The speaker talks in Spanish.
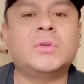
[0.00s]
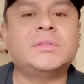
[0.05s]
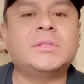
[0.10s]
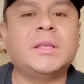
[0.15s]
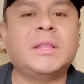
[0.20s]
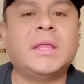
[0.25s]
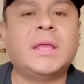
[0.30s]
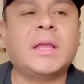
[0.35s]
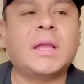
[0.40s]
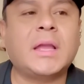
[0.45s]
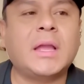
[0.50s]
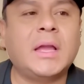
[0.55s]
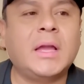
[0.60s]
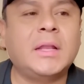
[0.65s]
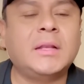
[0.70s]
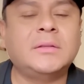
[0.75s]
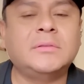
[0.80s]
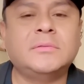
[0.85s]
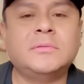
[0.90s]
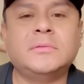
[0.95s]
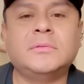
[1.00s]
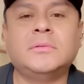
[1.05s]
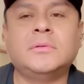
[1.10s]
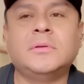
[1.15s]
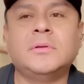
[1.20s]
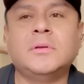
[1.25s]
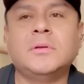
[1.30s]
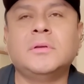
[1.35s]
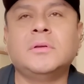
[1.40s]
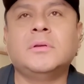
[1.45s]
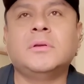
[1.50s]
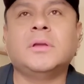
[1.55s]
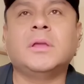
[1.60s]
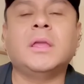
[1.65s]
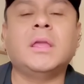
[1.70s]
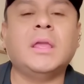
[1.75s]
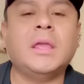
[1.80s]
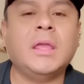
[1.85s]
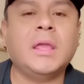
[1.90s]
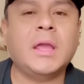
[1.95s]
se dejan
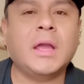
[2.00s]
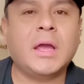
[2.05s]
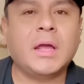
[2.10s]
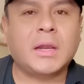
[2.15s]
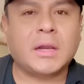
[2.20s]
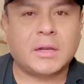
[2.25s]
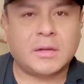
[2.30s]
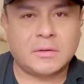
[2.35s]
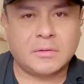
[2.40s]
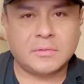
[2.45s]
guiar,